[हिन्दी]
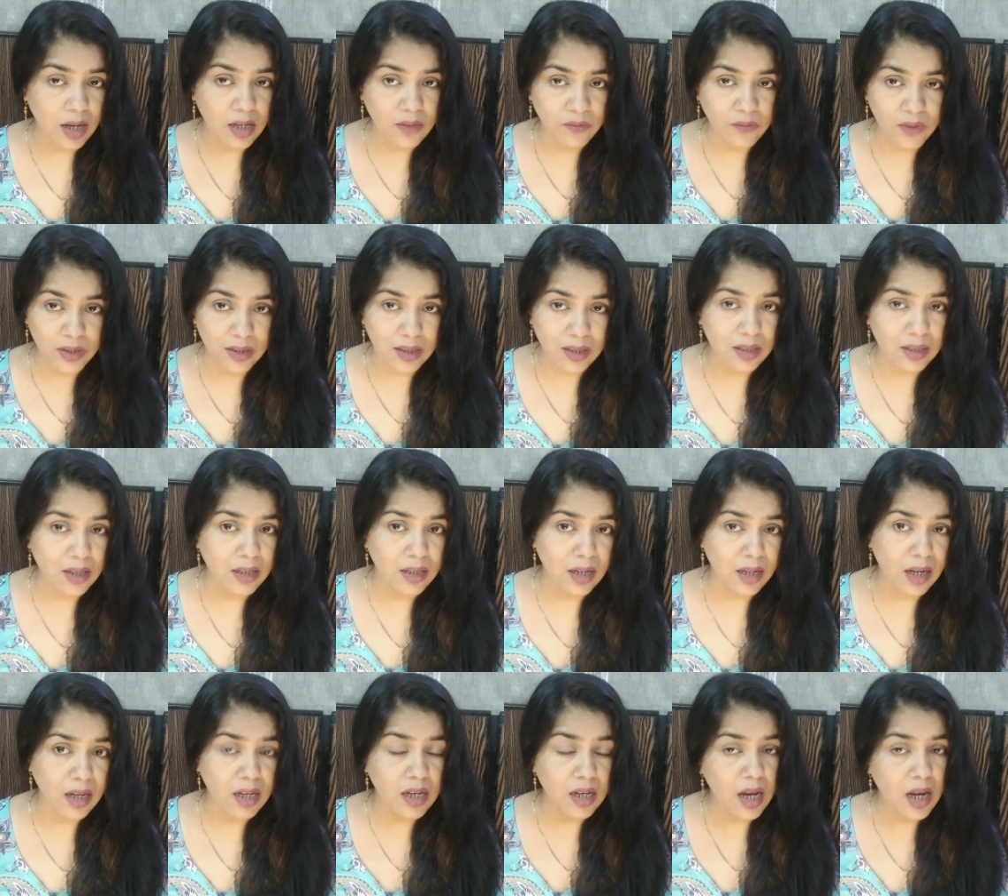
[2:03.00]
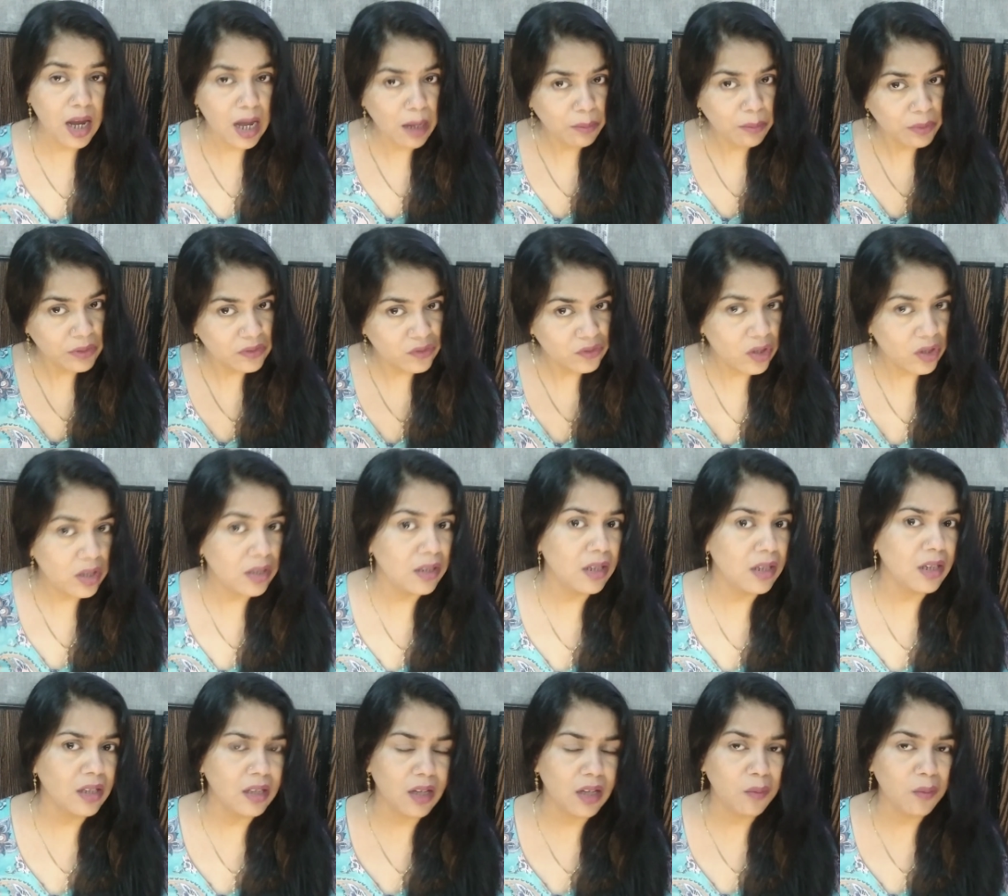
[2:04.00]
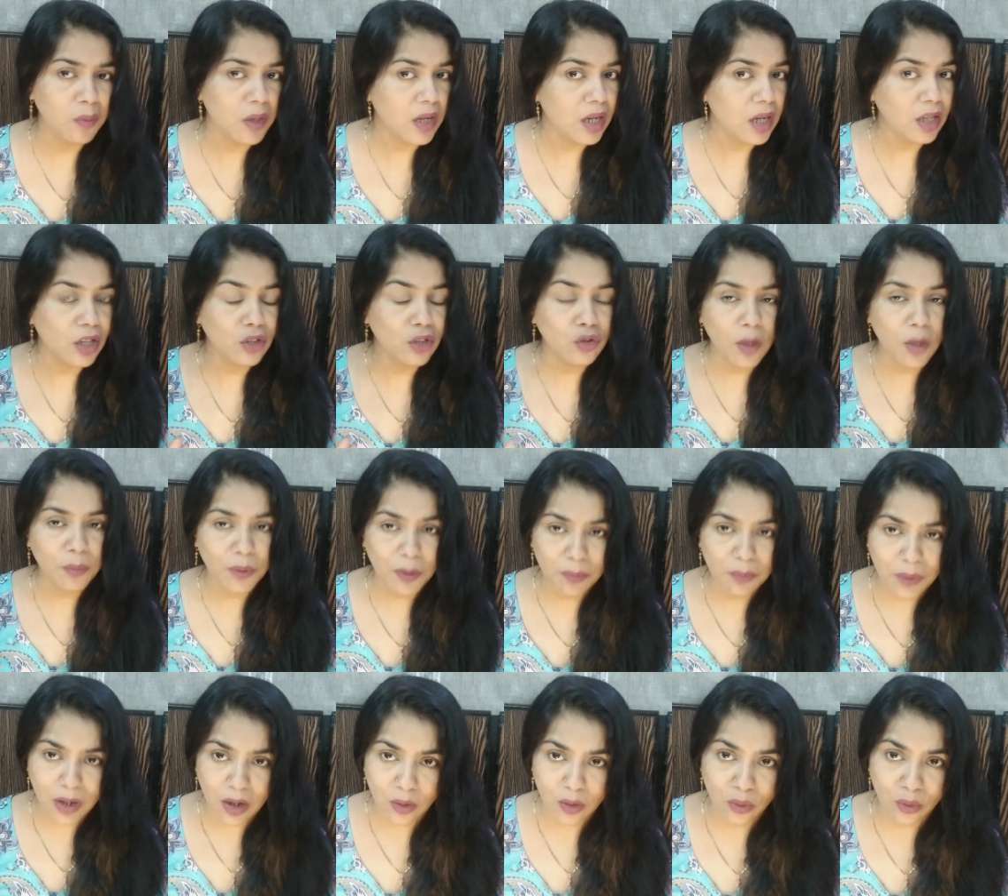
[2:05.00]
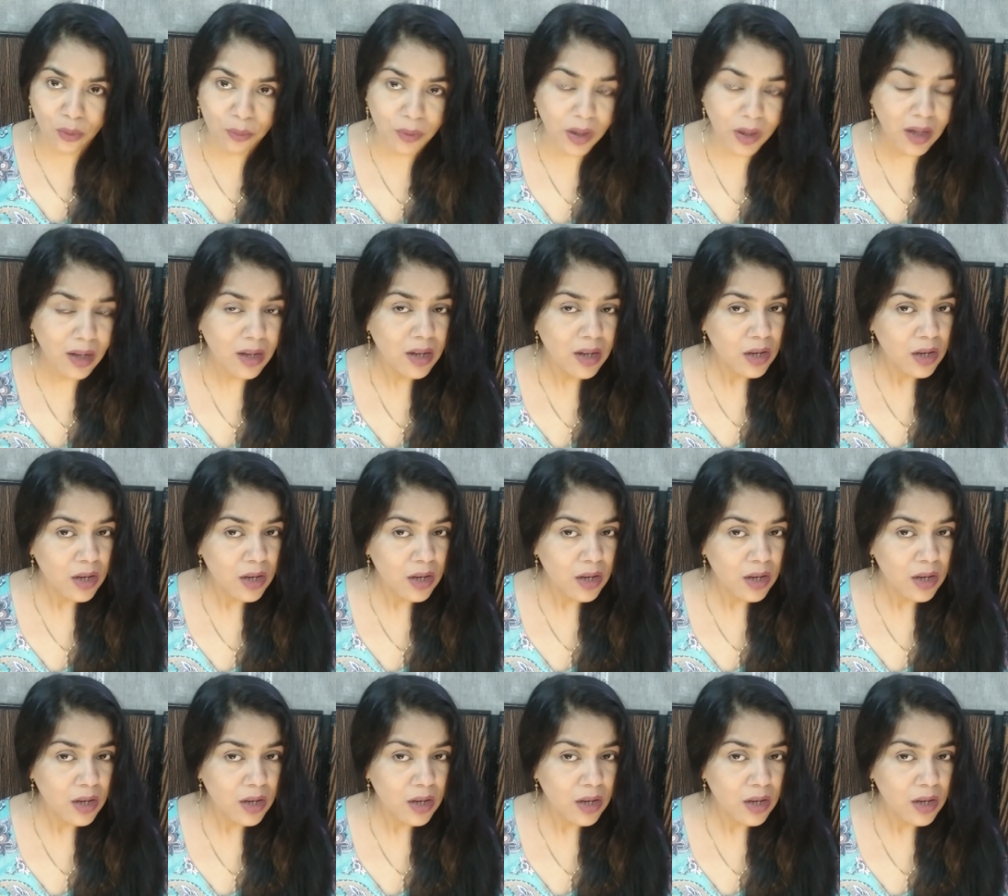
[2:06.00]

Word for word: वगैरह नहीं है आप स्ट्रेटनिंग कर भी लेंगे तो आपके बालों में